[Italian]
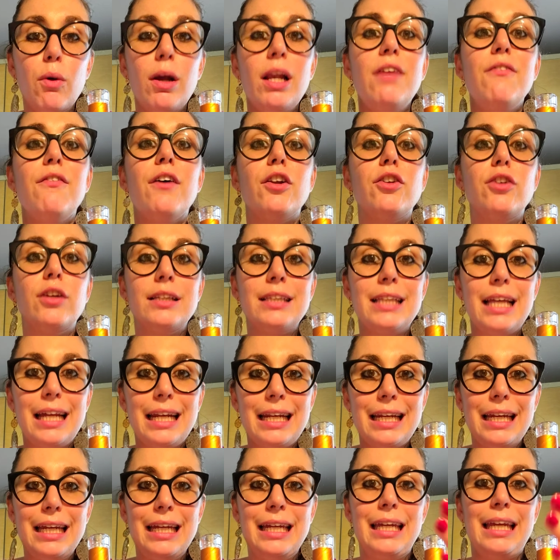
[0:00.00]
quelli vanno ad
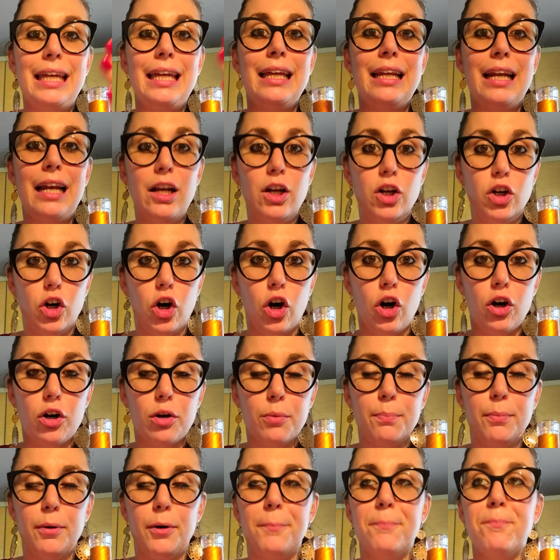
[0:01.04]
arricchire il
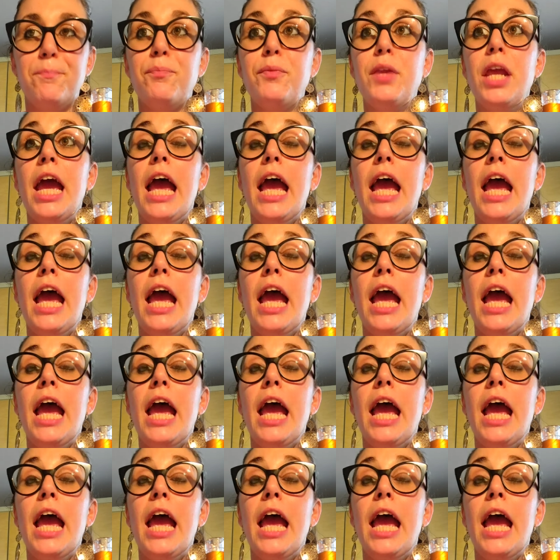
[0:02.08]
corpo.